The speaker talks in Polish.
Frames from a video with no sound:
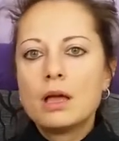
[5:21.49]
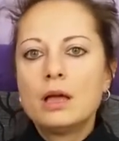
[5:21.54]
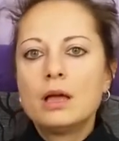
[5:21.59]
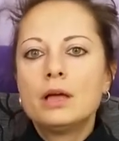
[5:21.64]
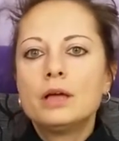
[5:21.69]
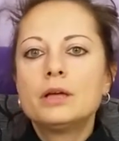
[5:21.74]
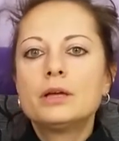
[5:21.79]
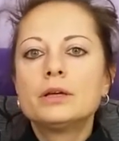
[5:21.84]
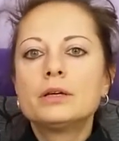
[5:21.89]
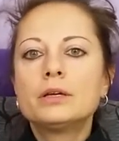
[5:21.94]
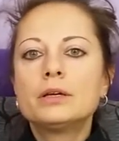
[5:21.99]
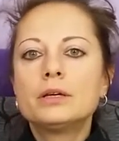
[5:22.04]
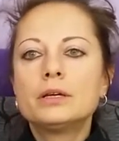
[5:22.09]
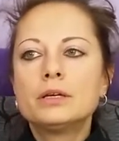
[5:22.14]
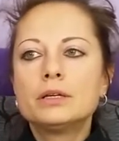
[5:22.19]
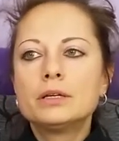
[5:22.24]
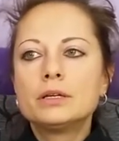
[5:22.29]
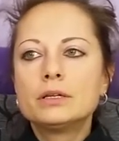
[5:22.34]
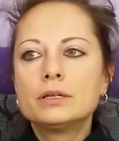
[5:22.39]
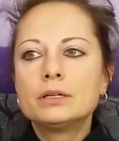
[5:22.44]

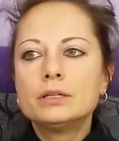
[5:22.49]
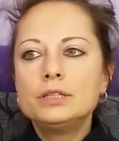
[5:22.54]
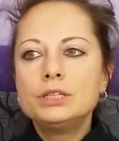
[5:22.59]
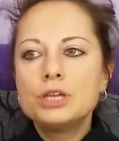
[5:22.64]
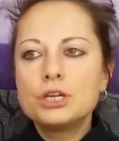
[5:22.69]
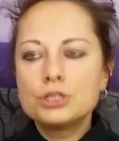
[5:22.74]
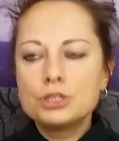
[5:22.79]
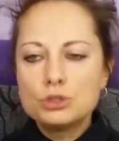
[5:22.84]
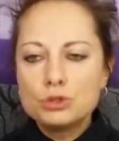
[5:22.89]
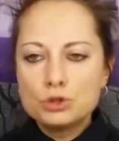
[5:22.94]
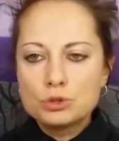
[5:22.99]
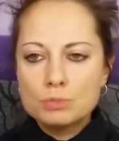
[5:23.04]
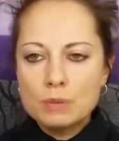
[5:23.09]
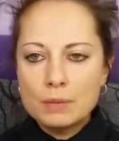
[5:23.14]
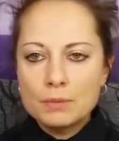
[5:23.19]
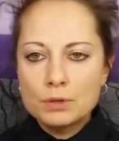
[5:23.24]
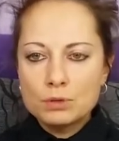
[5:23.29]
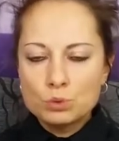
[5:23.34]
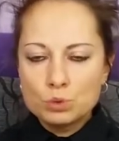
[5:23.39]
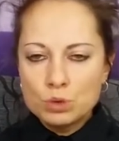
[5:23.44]
Y, jeśli już
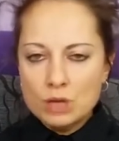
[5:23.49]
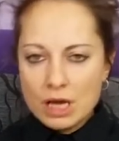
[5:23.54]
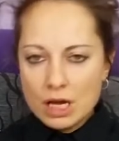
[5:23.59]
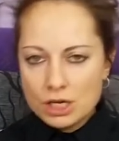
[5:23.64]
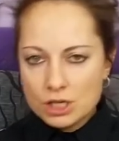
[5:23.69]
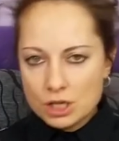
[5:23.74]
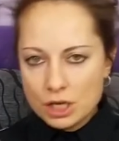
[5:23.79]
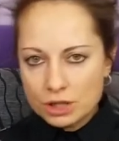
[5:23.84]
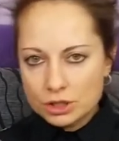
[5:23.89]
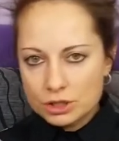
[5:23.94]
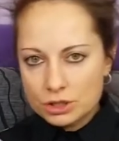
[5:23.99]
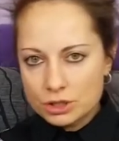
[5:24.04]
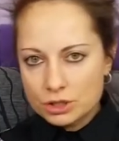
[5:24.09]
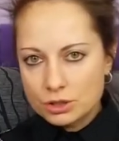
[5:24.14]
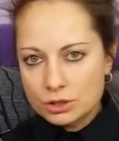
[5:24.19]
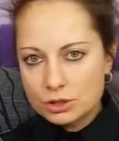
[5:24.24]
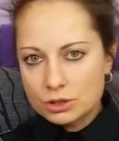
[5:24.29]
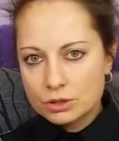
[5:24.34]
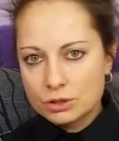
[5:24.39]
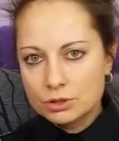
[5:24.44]
mamy uderzać
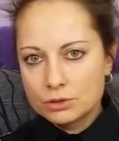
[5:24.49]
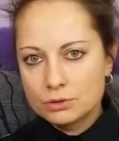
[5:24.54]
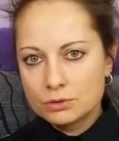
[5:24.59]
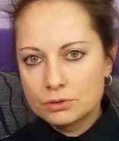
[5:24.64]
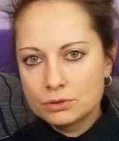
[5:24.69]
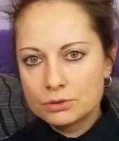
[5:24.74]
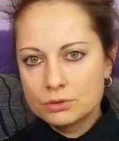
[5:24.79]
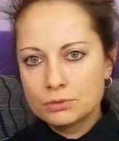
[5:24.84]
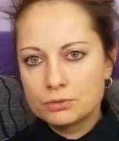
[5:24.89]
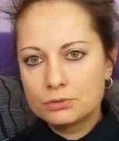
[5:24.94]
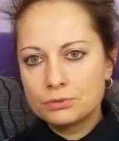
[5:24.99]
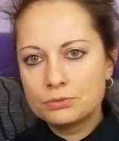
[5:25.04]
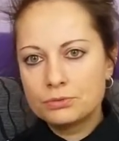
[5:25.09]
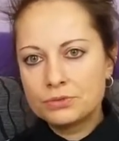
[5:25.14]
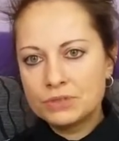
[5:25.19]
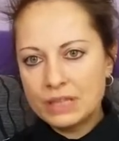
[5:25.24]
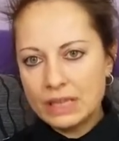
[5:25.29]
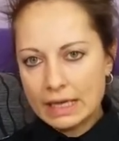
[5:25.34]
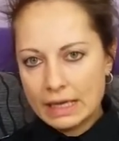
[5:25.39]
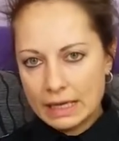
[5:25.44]
y, w
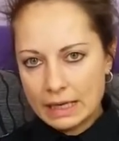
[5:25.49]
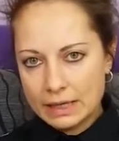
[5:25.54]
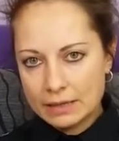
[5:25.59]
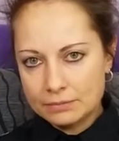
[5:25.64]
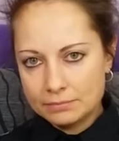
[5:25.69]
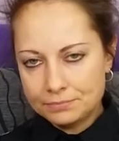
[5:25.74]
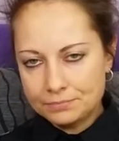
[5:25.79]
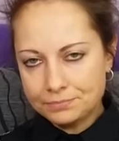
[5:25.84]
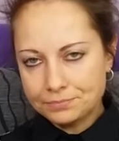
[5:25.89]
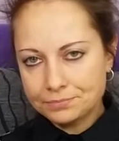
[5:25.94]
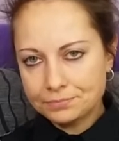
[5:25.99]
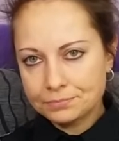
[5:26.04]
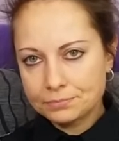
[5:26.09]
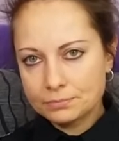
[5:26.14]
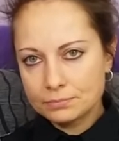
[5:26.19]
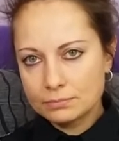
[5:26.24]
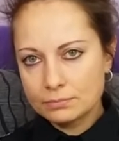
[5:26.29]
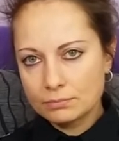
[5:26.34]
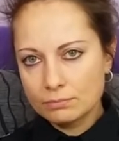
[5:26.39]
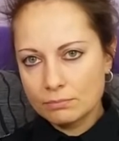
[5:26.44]
te
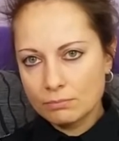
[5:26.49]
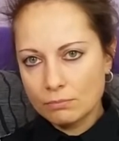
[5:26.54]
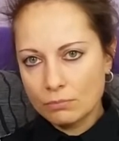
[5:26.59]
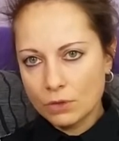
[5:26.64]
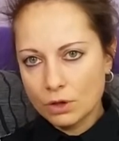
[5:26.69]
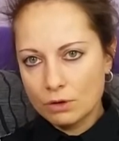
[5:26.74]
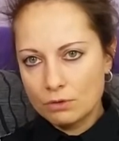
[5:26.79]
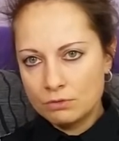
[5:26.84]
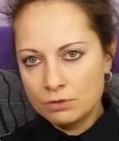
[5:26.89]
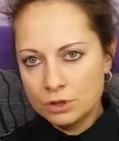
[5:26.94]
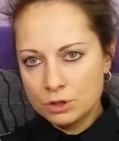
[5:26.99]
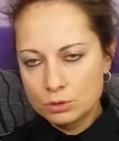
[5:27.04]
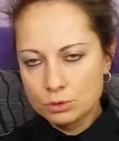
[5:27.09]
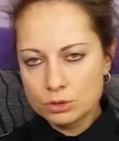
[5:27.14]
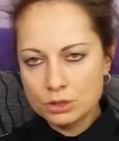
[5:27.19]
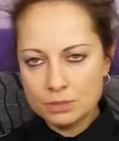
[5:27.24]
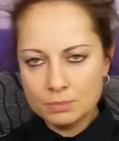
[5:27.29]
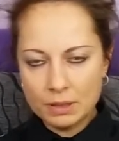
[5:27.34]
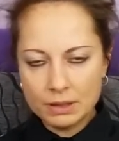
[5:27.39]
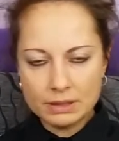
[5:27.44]
Mm,
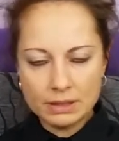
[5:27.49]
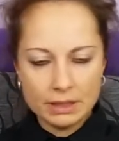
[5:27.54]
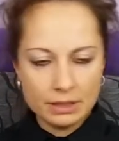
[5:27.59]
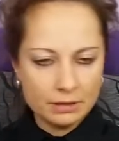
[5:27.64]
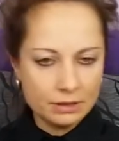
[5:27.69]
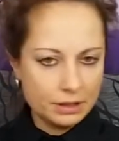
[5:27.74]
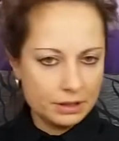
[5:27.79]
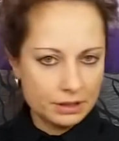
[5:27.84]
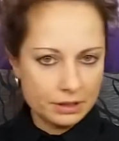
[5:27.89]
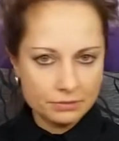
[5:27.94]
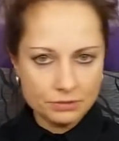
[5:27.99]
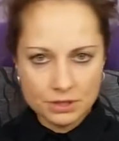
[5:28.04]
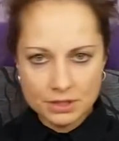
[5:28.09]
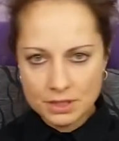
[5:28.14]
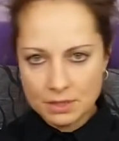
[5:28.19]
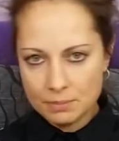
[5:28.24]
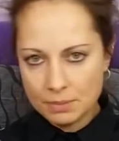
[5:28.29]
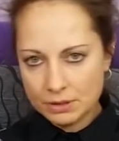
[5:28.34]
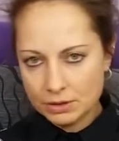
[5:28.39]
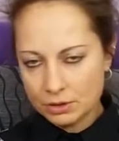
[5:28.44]
wirusy, bakterie i te
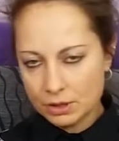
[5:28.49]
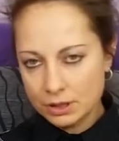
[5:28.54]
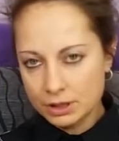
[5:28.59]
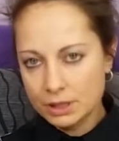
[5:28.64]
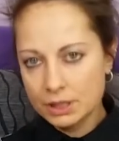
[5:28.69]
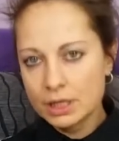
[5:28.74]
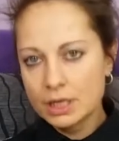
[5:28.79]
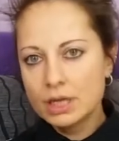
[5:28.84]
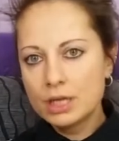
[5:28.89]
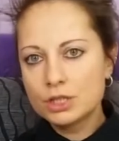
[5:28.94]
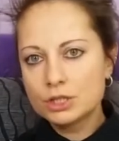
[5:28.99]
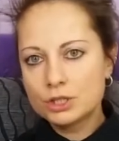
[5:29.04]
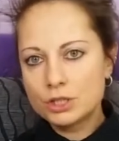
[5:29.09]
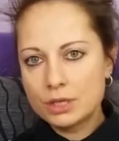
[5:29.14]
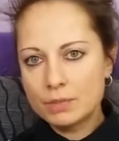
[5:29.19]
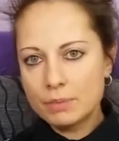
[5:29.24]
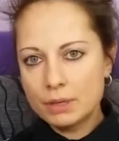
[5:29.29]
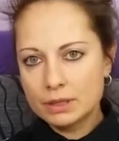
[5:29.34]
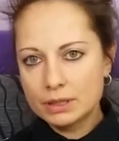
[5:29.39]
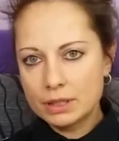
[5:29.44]
wszystkie patogeny,
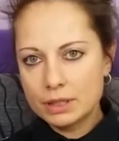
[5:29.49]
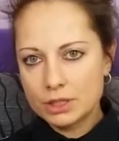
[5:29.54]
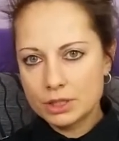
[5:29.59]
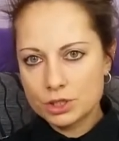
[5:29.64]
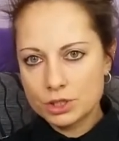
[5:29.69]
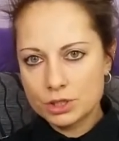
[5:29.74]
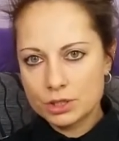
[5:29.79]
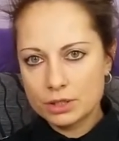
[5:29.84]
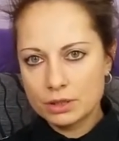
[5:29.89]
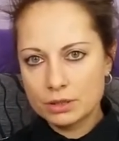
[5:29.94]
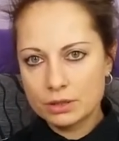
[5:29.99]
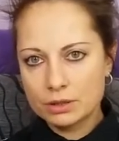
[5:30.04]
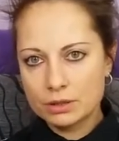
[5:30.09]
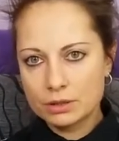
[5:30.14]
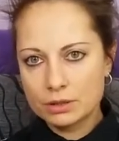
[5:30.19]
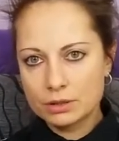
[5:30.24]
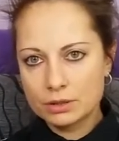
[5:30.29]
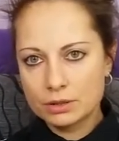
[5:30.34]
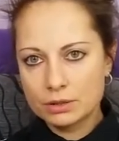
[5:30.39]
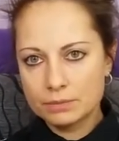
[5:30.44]
trzeba też
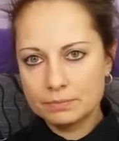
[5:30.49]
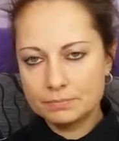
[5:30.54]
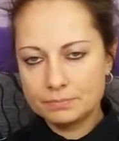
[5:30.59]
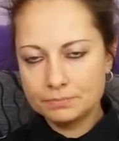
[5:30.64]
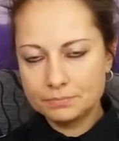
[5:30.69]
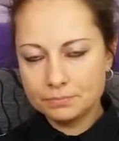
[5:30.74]
e,